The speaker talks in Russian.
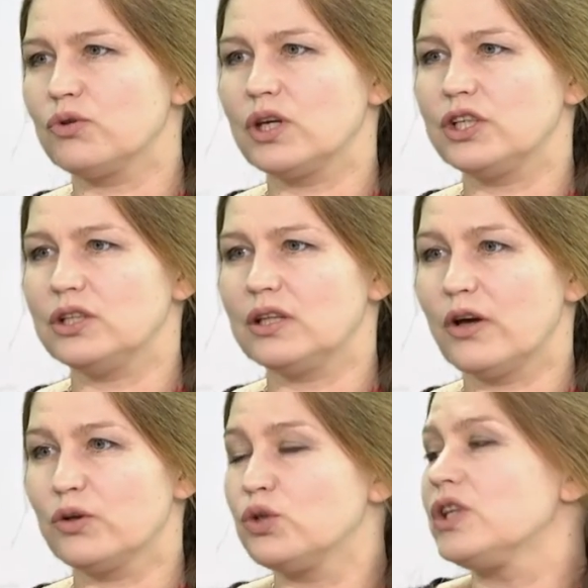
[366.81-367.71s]
вот я
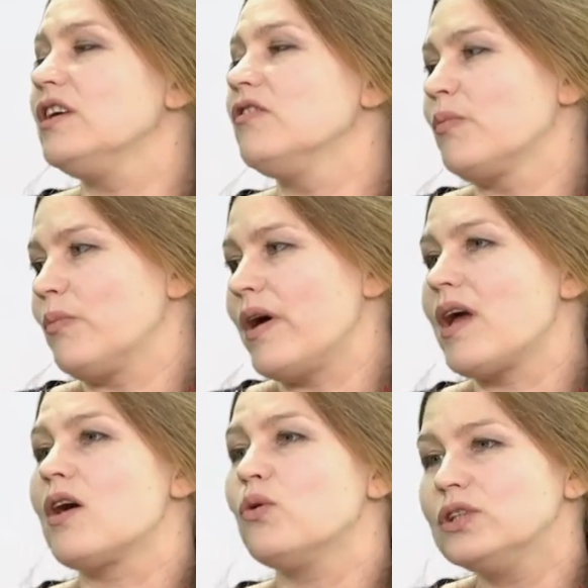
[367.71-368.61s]
считаю, то есть Киев
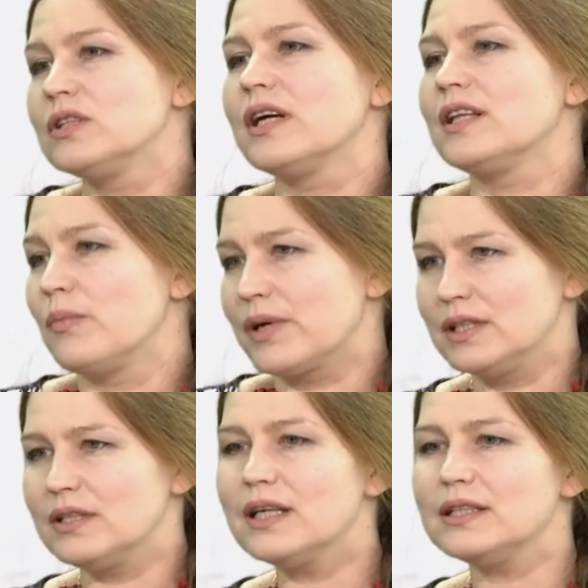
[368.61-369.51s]
моя родина, я там
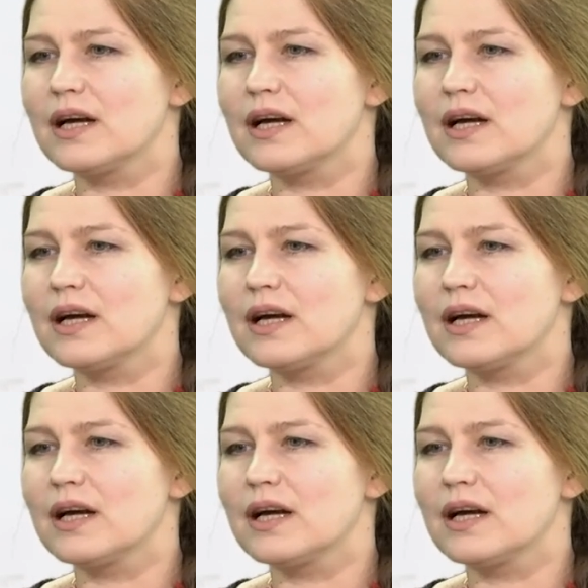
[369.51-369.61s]
родилась,